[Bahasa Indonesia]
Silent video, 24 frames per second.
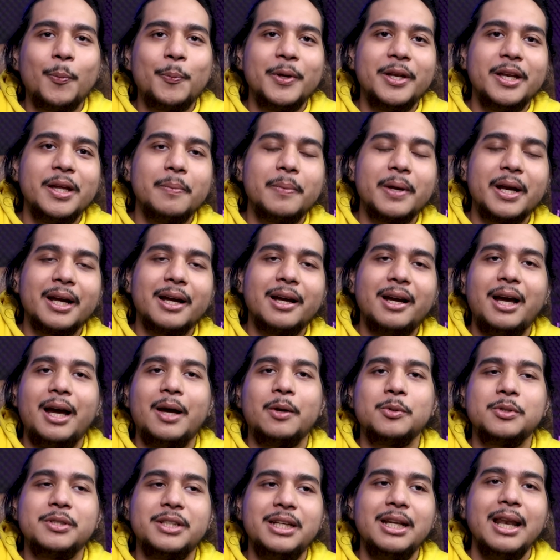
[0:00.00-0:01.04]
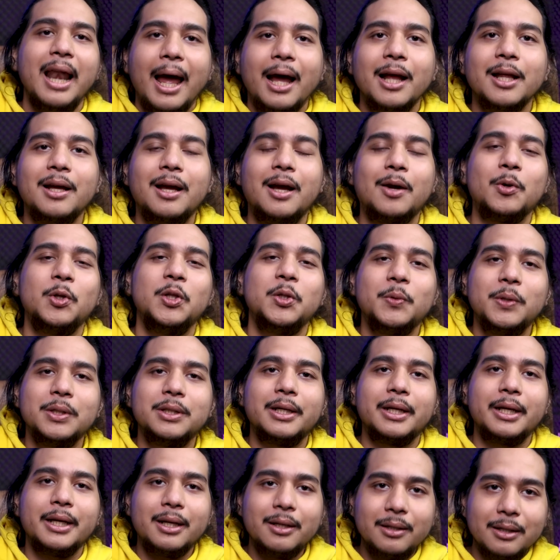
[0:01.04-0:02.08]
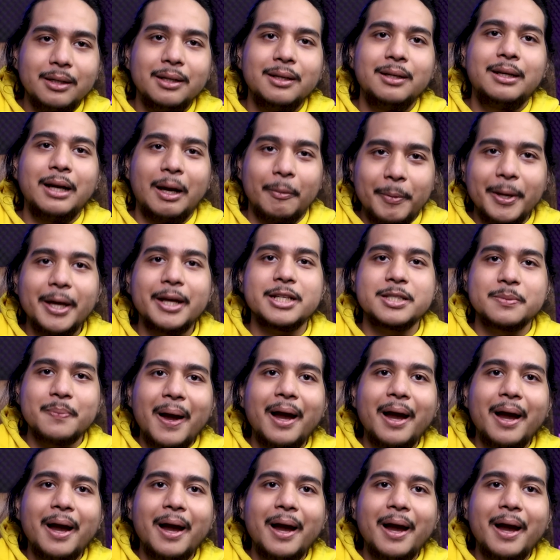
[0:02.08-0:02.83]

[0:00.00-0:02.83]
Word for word: opini mereka harus hilang akun Twitternya kan nggak beres